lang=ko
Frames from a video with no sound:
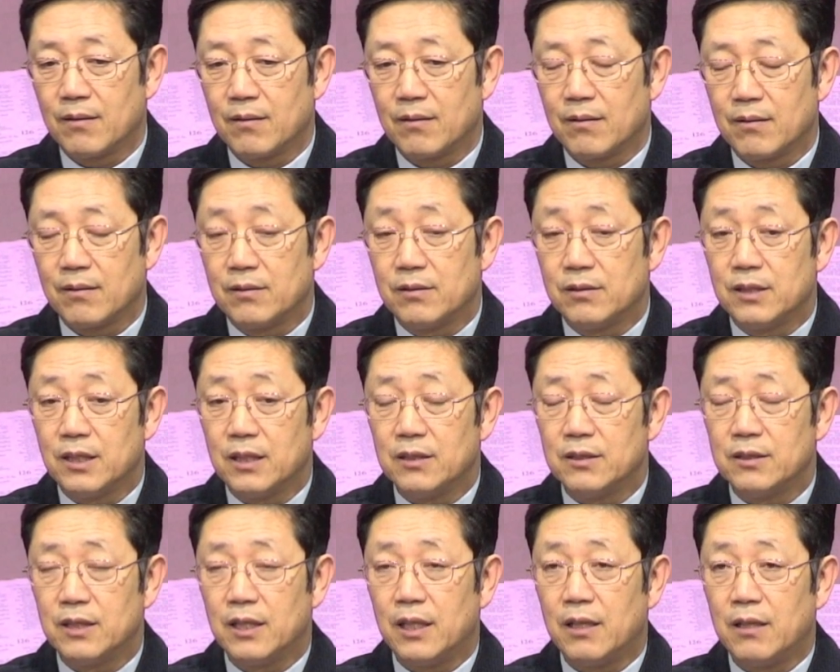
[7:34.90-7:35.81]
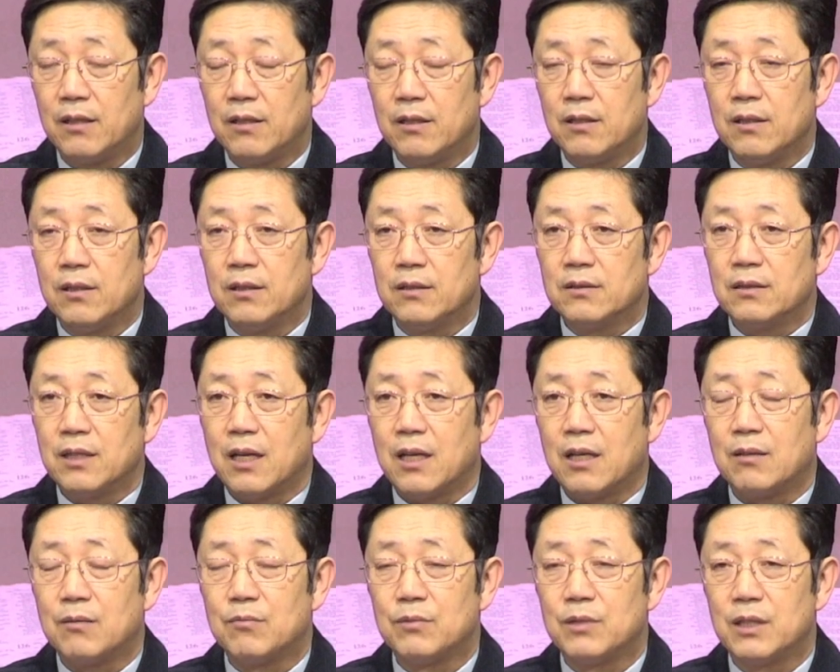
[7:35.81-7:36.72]
그게 이제
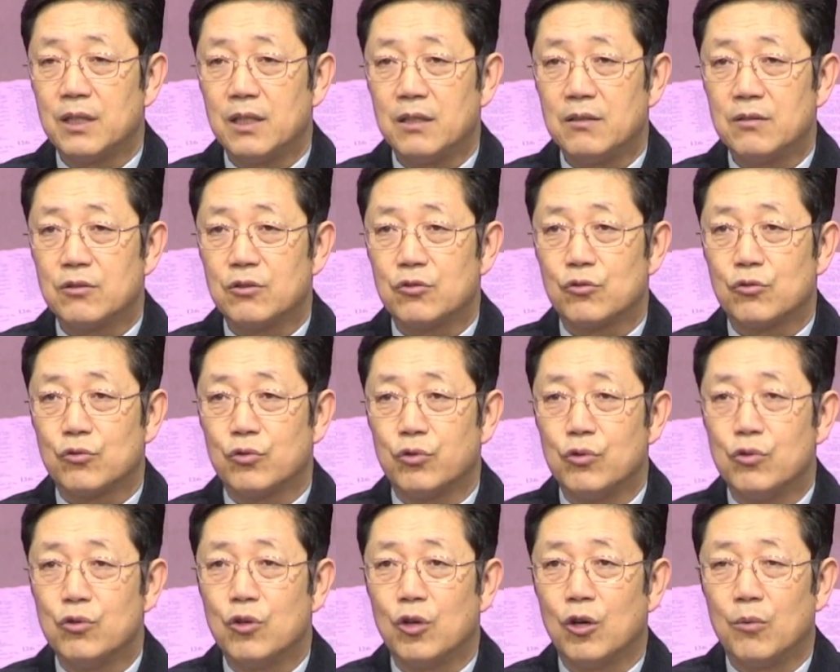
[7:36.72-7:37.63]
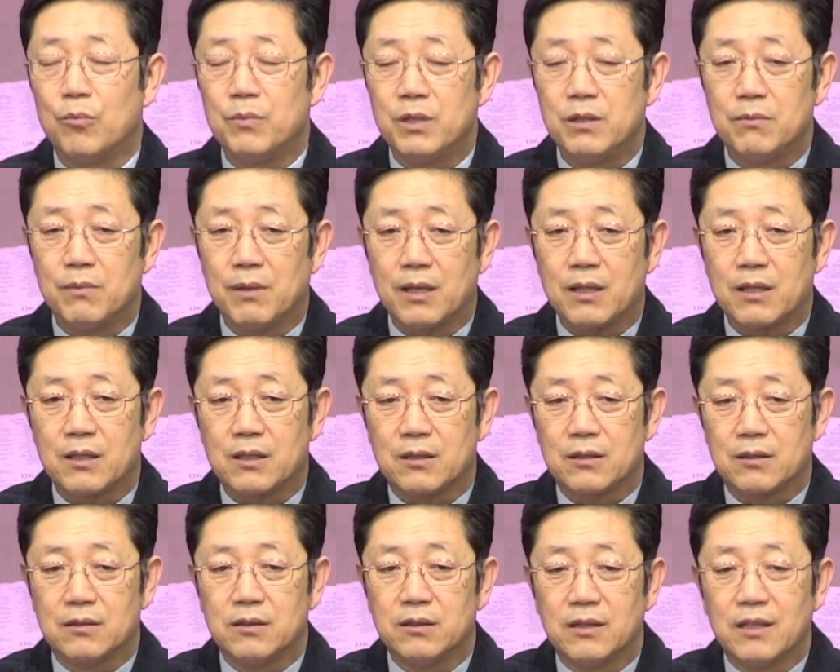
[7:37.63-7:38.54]
사람들의 즐거움이 막
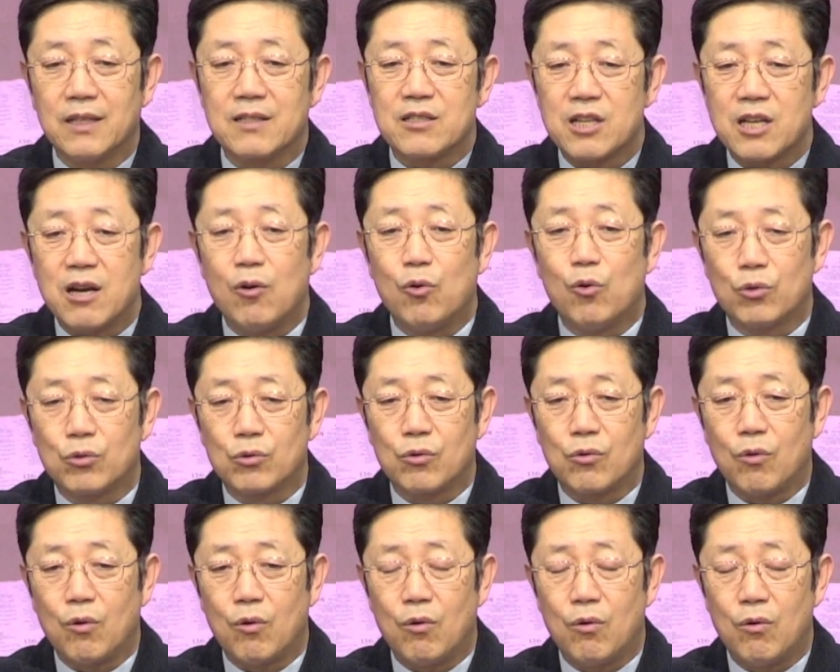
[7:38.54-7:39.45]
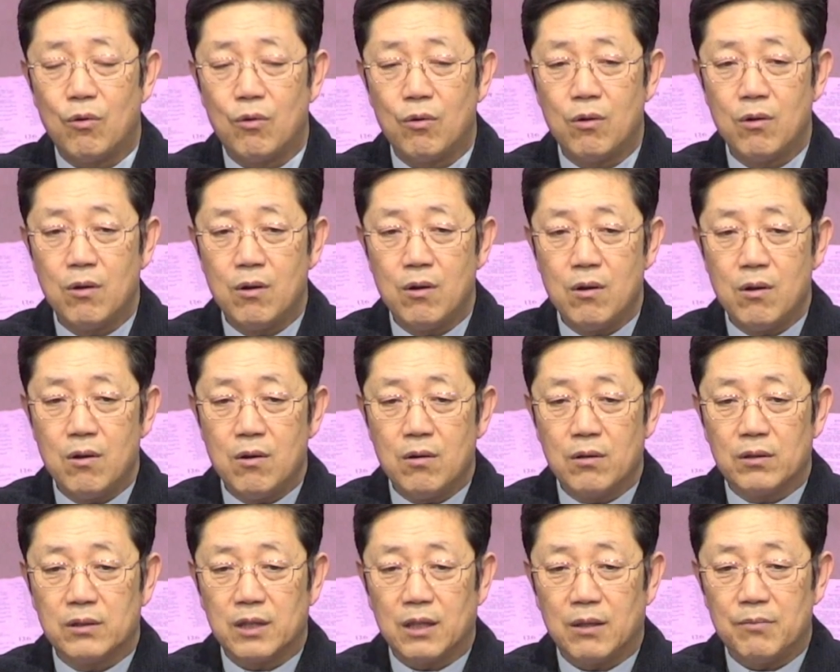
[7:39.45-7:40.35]
그게 차오르고
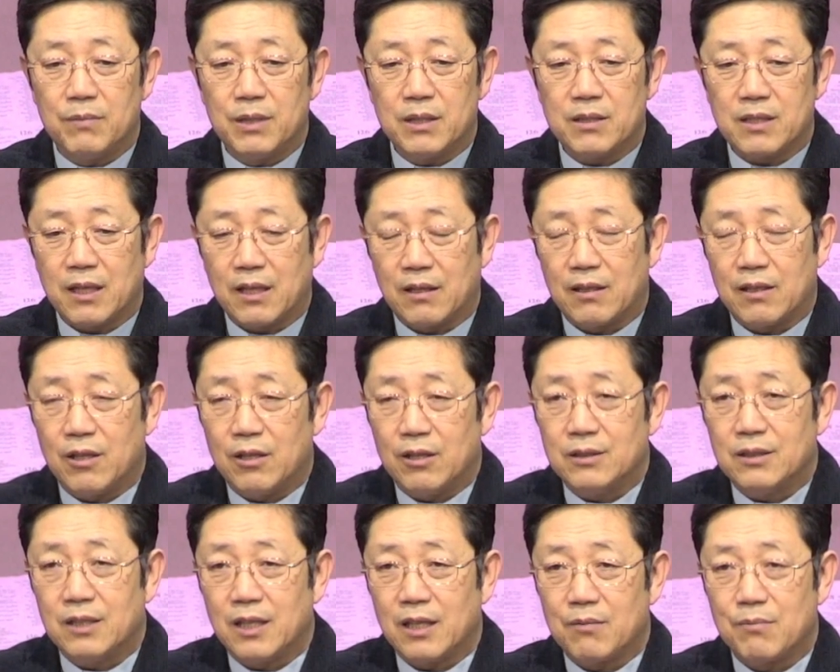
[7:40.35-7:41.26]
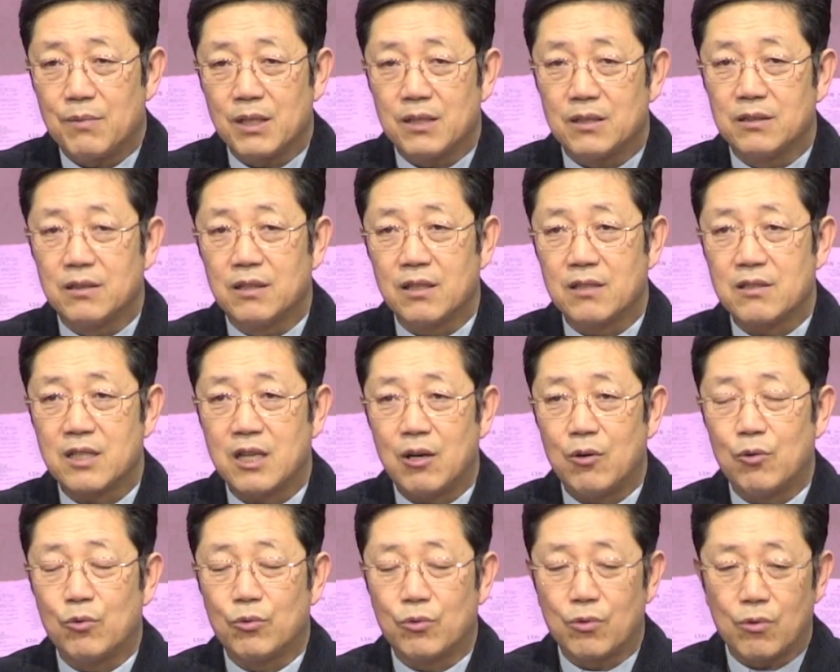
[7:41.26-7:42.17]
그 다음에 자기 향락이 막 그게
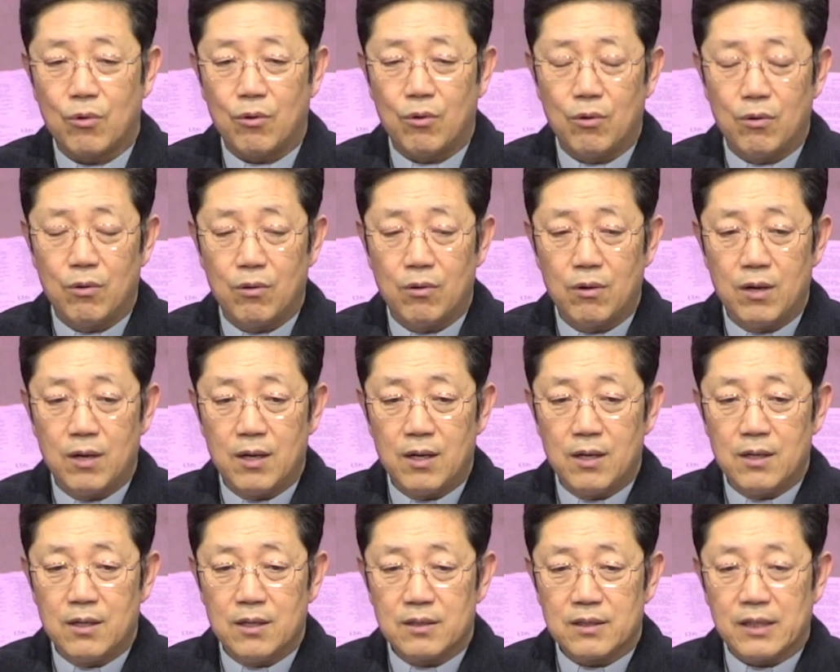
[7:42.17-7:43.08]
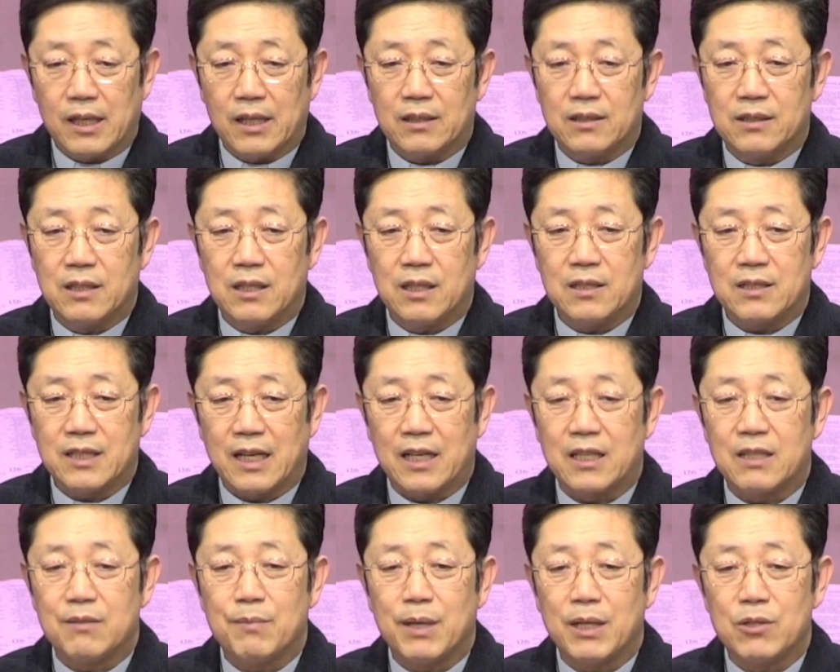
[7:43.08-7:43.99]
차오르고 자기의
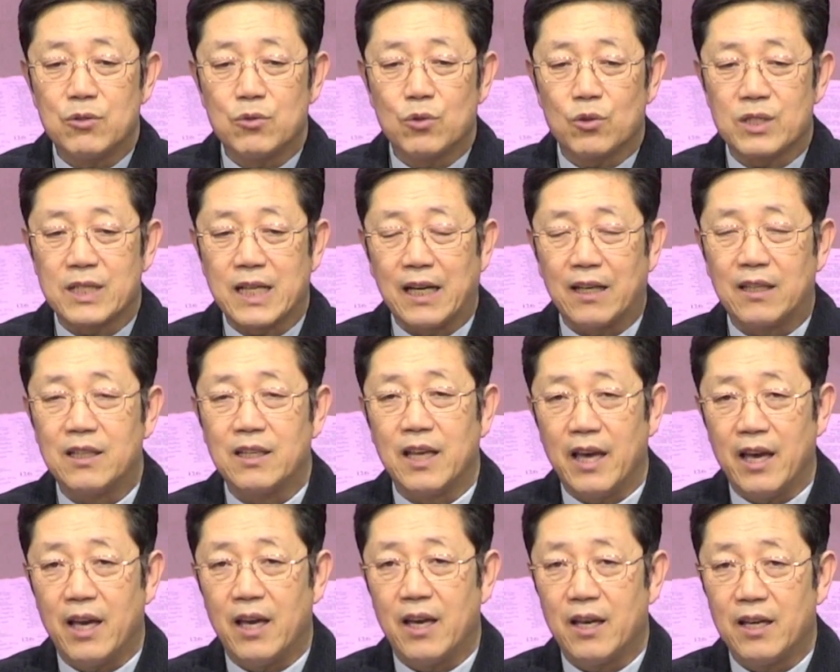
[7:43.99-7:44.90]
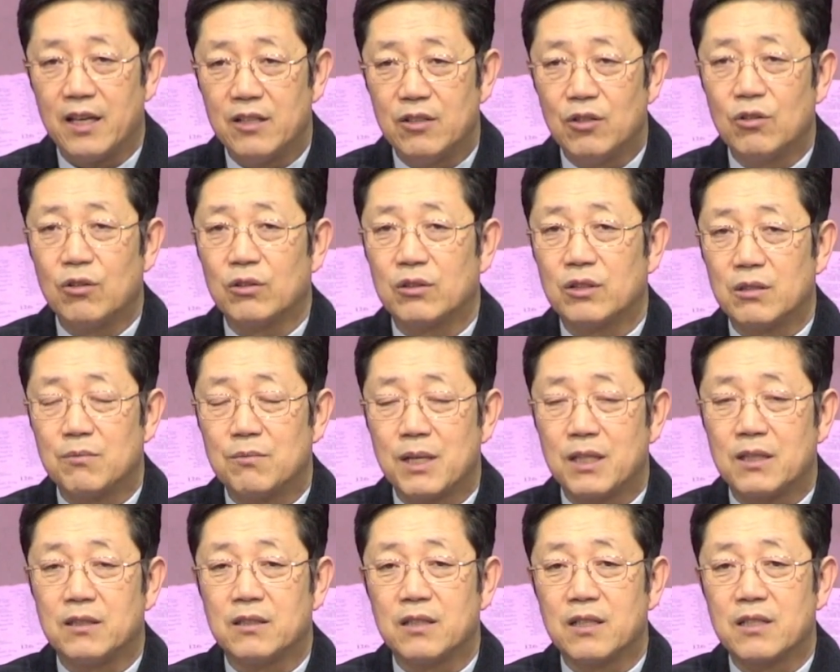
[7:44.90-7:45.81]
자기 만족, 자기 애 이런 것들이 막
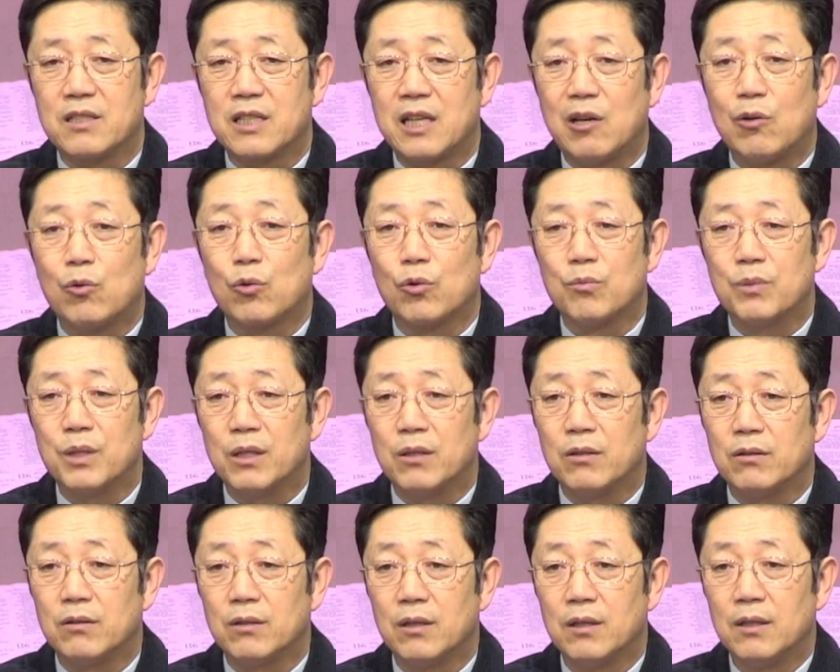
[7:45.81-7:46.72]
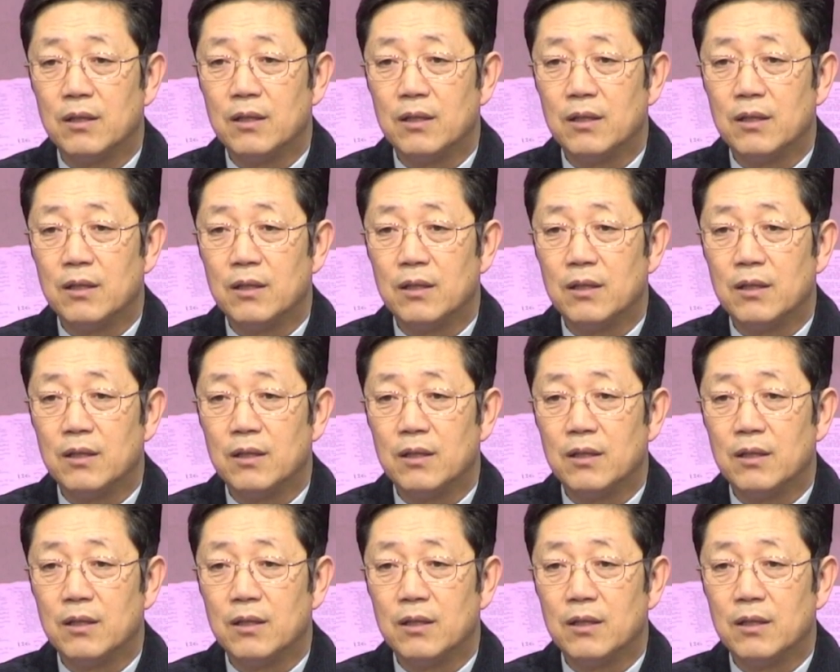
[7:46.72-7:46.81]
그게 차오르면